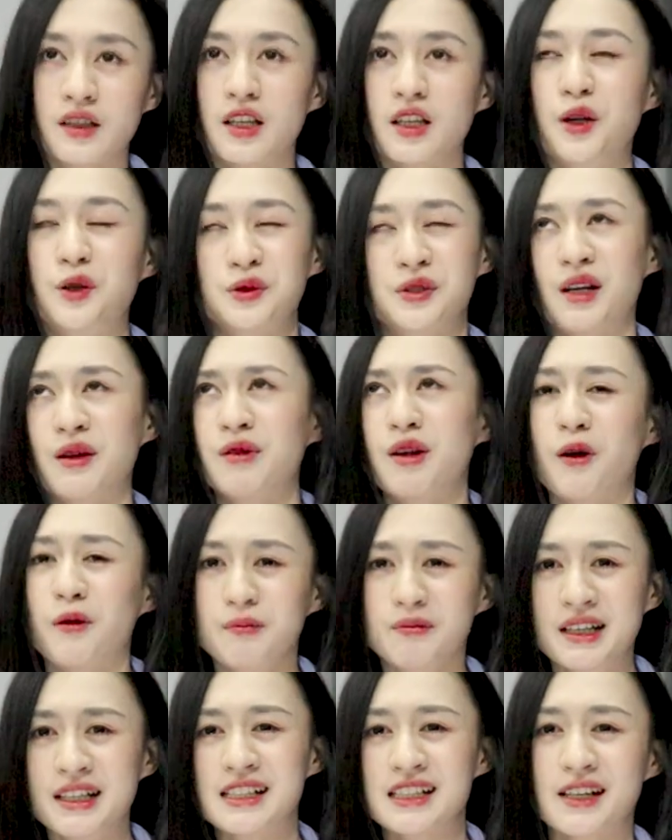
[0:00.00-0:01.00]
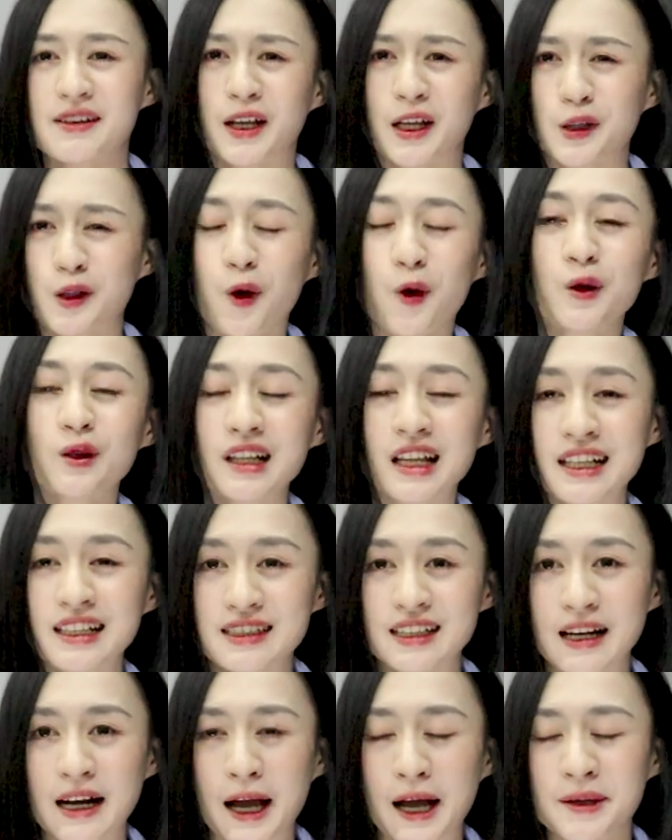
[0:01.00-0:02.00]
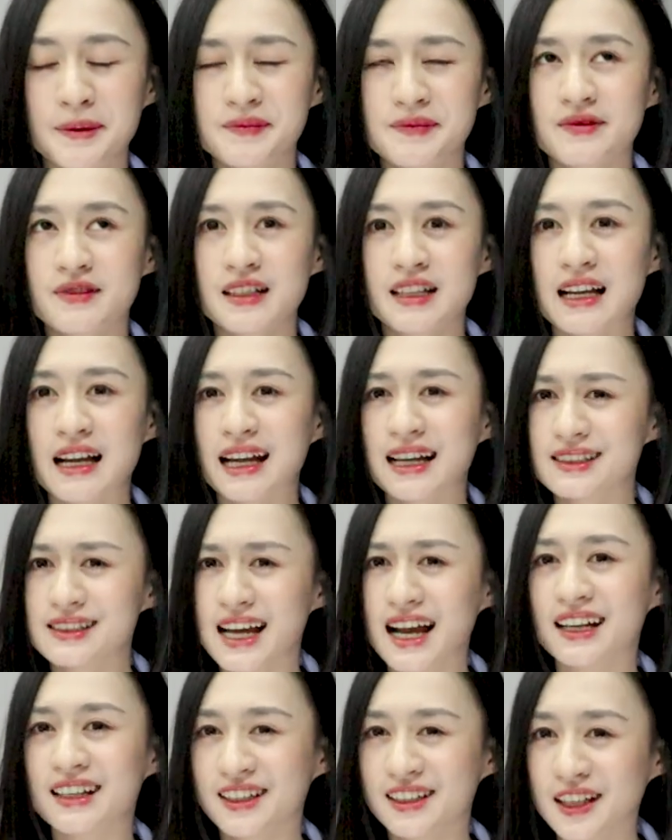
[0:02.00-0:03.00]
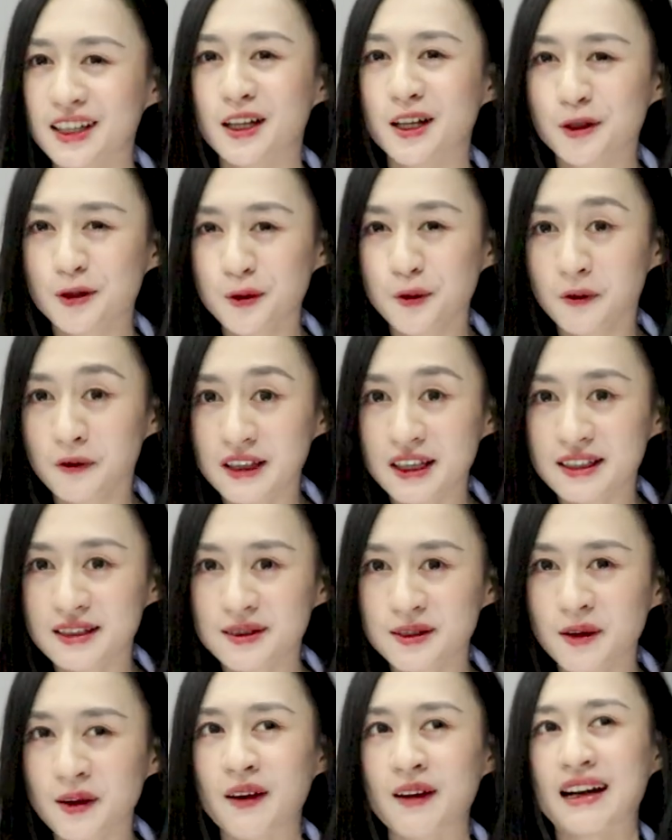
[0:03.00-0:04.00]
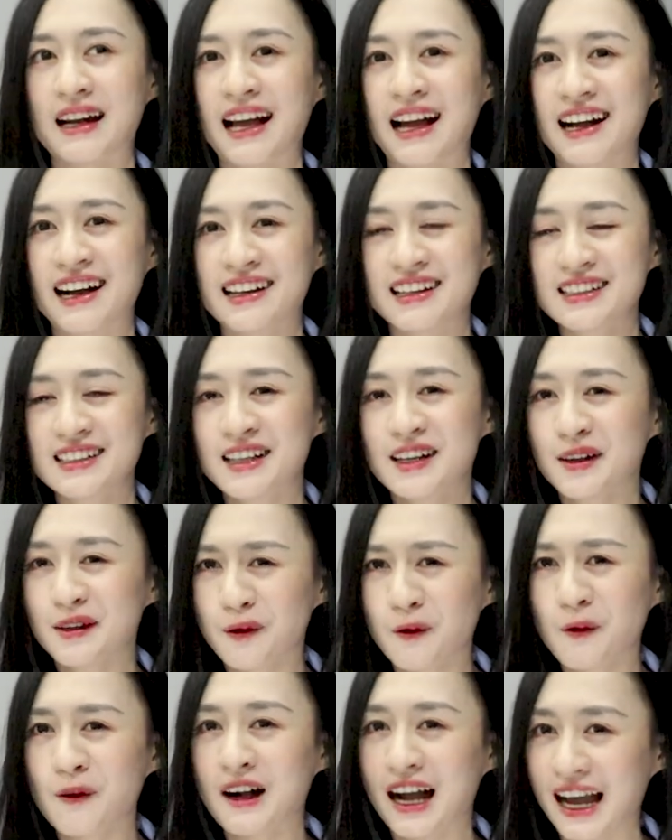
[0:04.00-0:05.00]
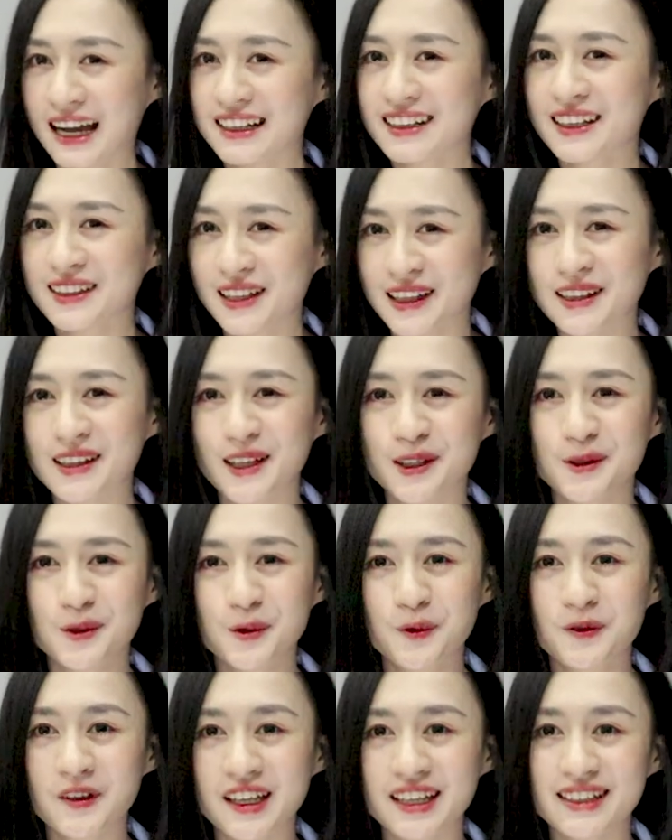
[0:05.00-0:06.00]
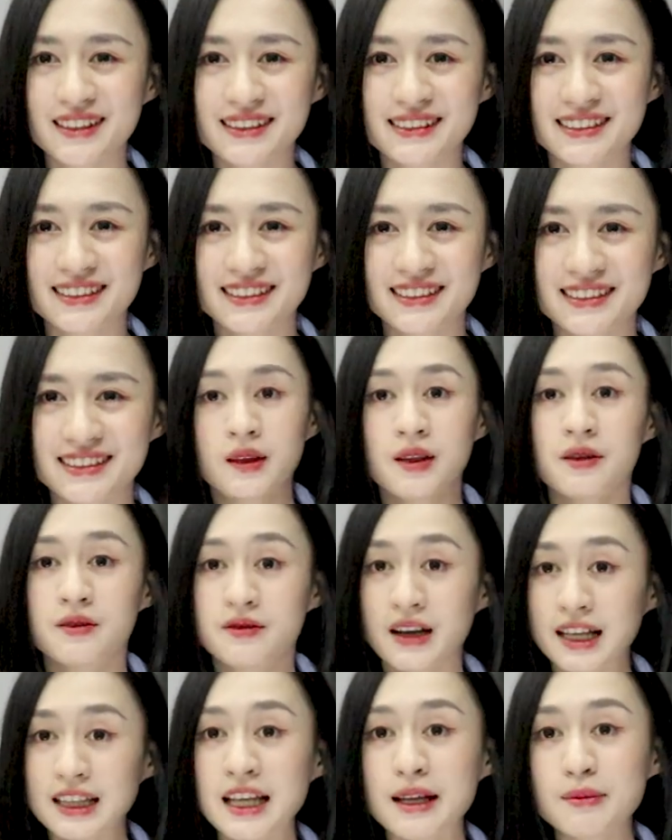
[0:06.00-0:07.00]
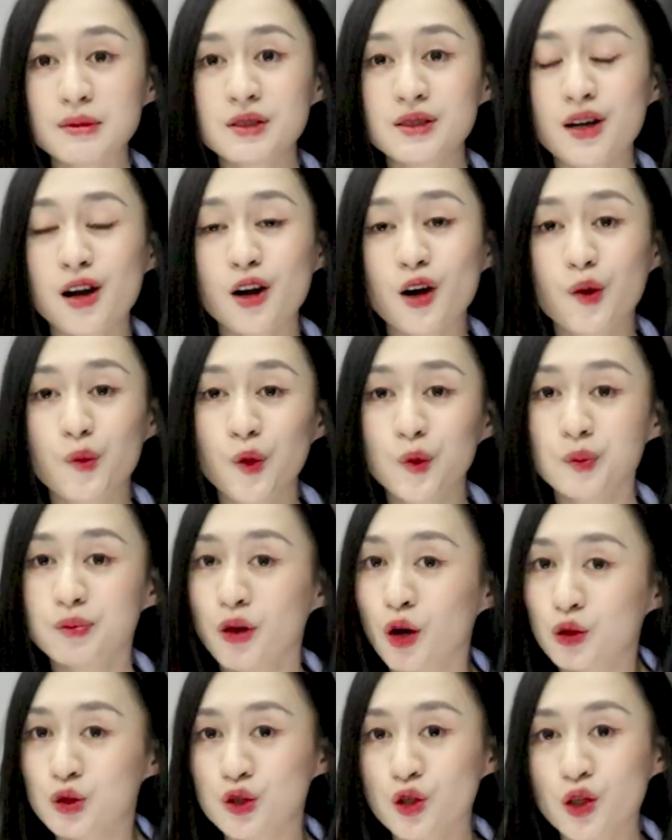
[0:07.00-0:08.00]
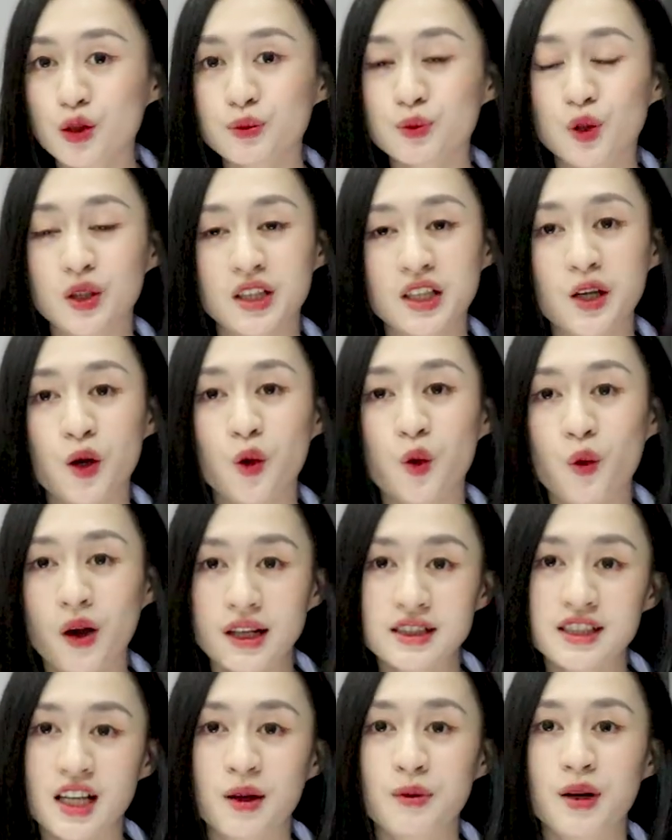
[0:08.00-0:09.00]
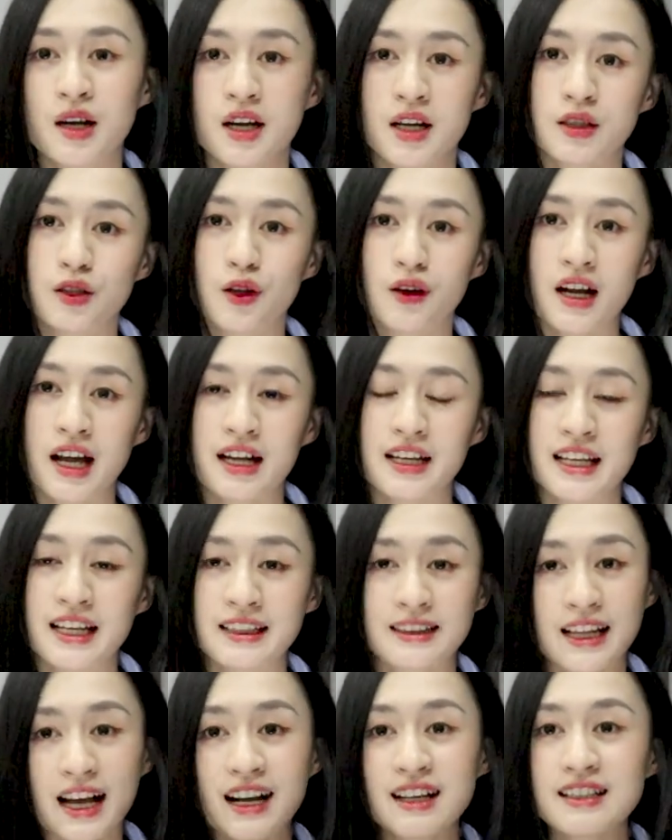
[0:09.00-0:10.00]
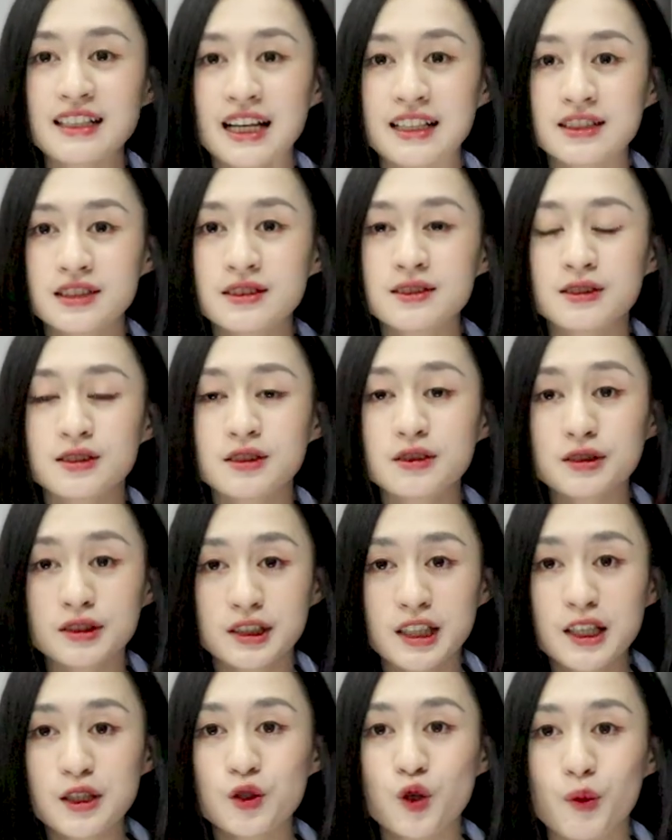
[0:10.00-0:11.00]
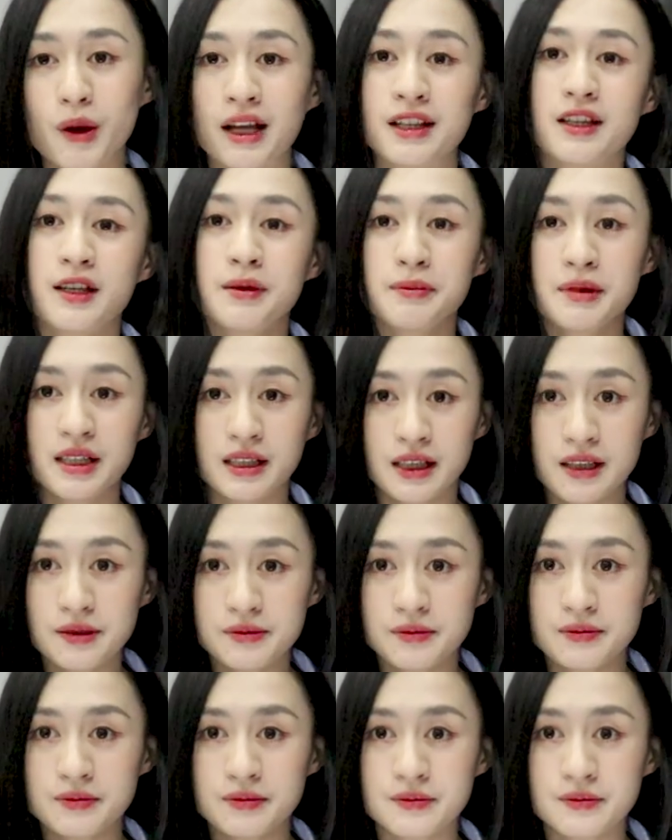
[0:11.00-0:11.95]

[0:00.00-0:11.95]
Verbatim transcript: Kiểu trong lòng mình sẽ phải thốt lên rằng là anh chàng này thật là thú vị, hoặc là cô gái này thật là thú vị. Và thêm nữa, có một mấu chốt, một điều quan trọng, đó là để tăng cái sự tự tin của bản thân mình ấy,